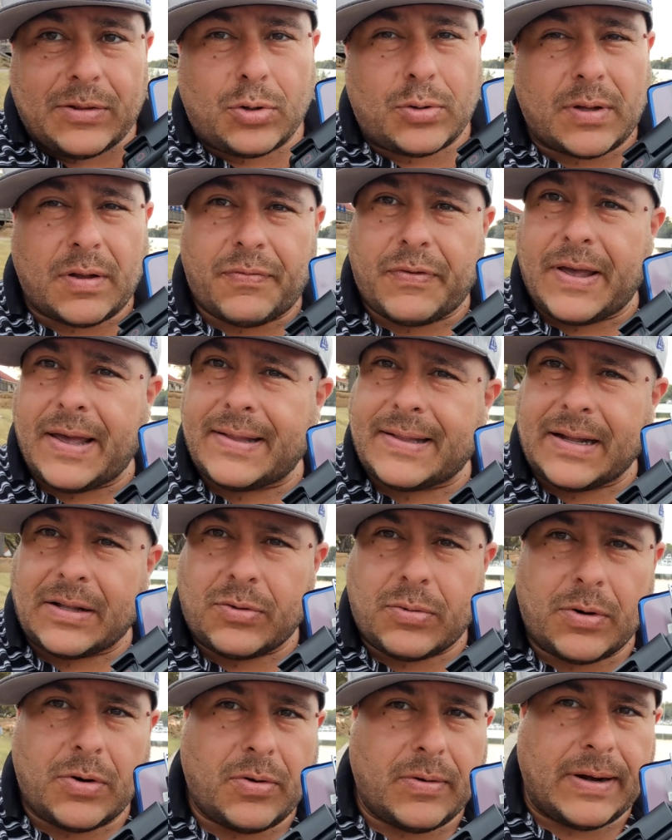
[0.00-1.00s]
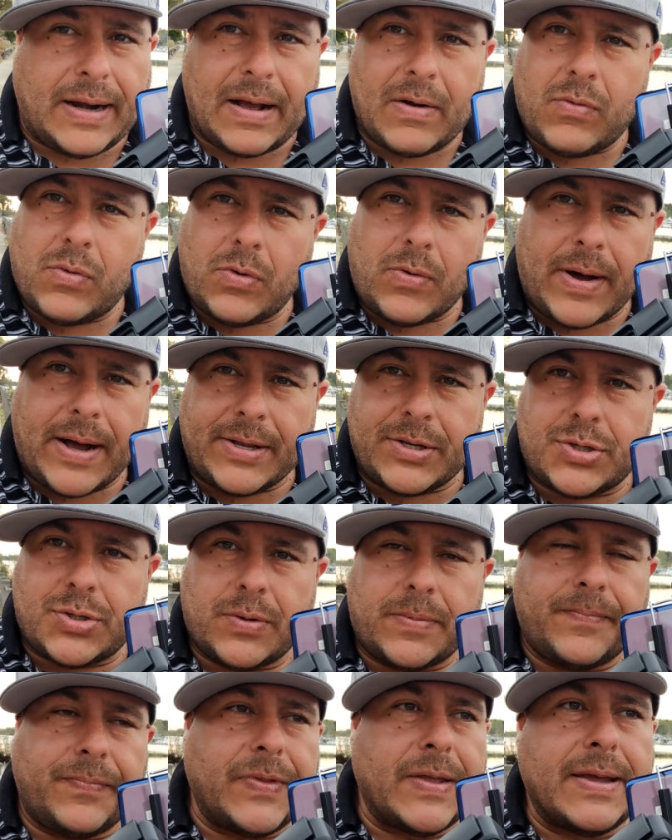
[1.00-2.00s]
No te fijes tanto en lo del ángulo
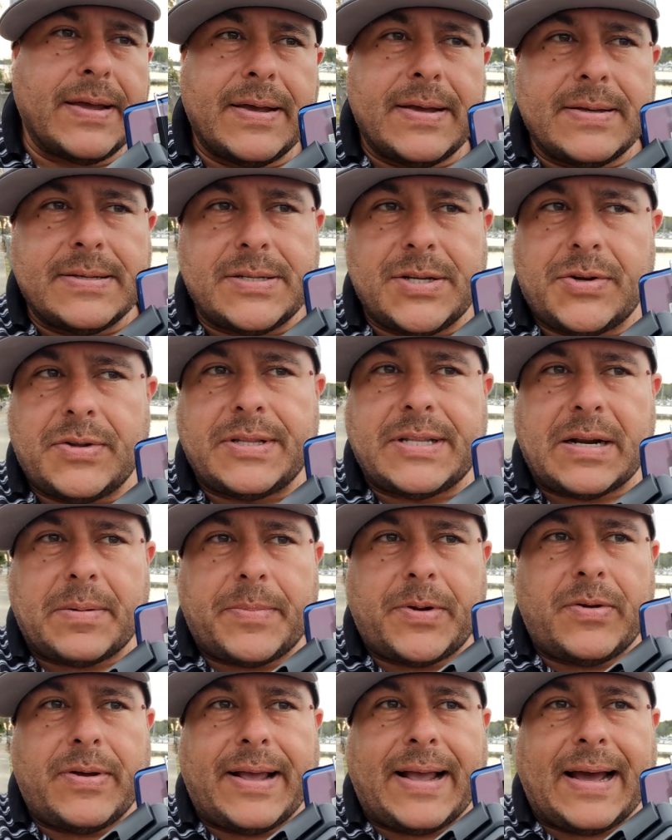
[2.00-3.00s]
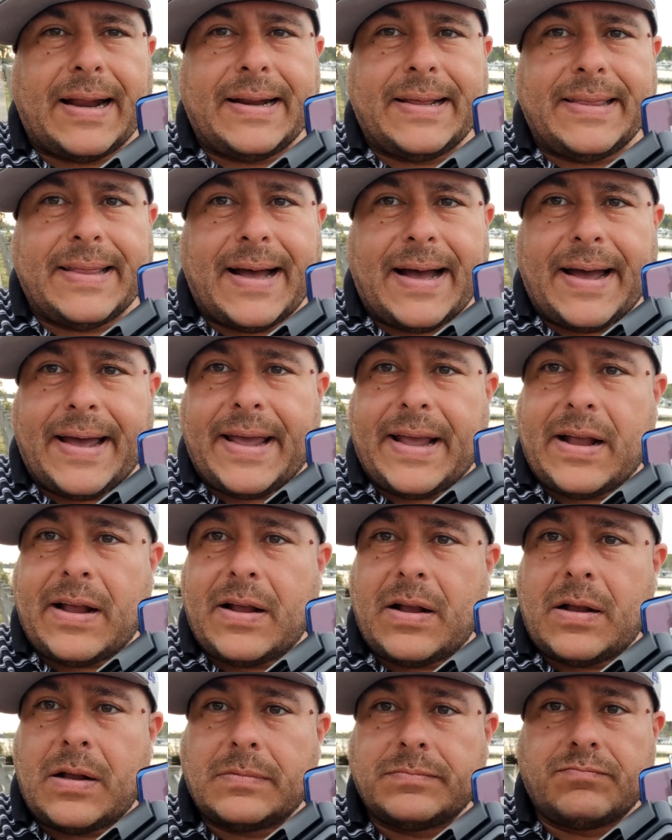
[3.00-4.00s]
ancho, sino en términos de calidad
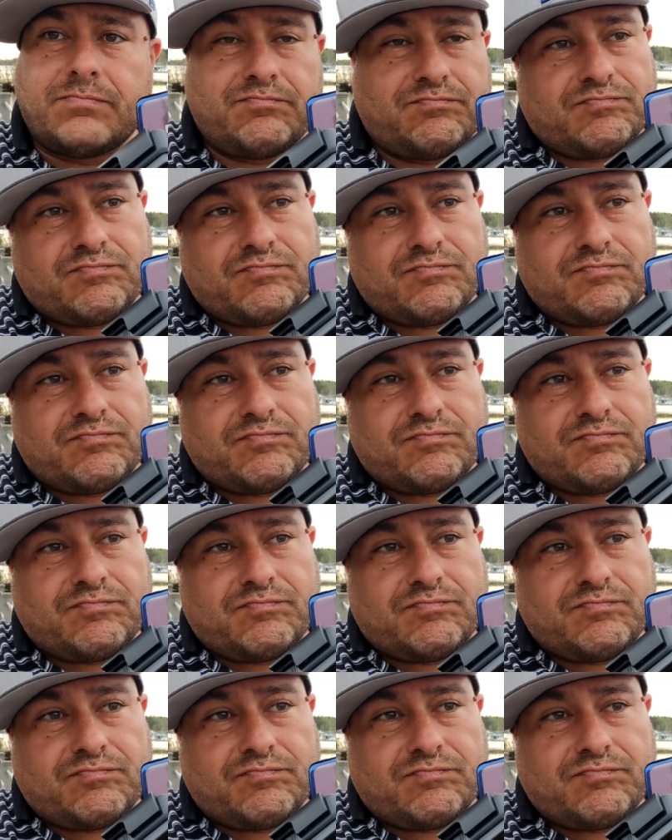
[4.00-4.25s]
en